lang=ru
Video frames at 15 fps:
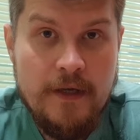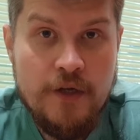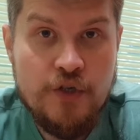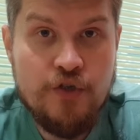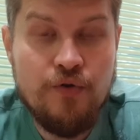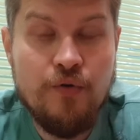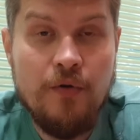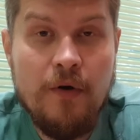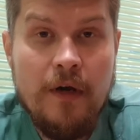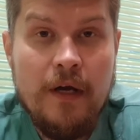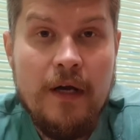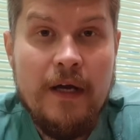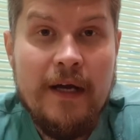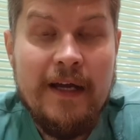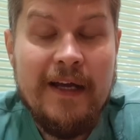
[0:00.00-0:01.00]
что
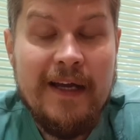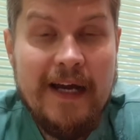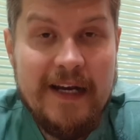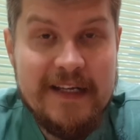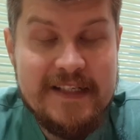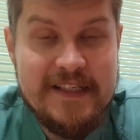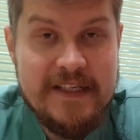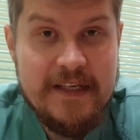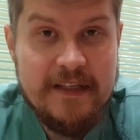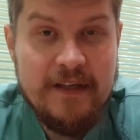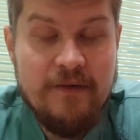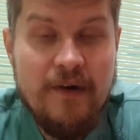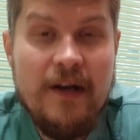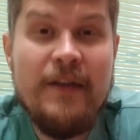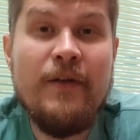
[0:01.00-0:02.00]
Алексея
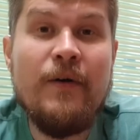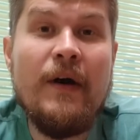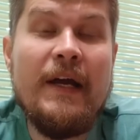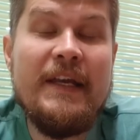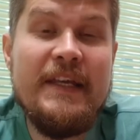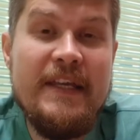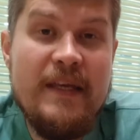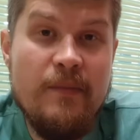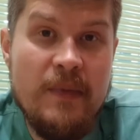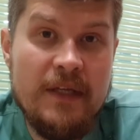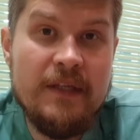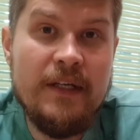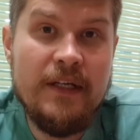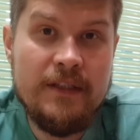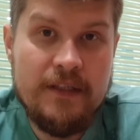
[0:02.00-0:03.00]
Навального
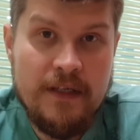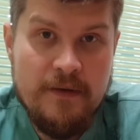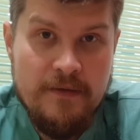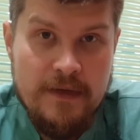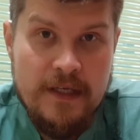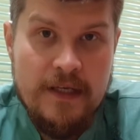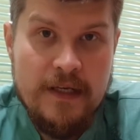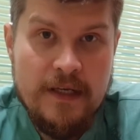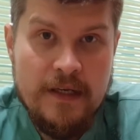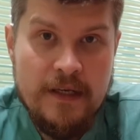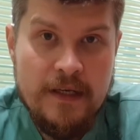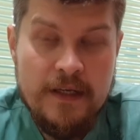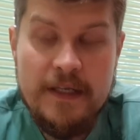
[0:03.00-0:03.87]
именно отравили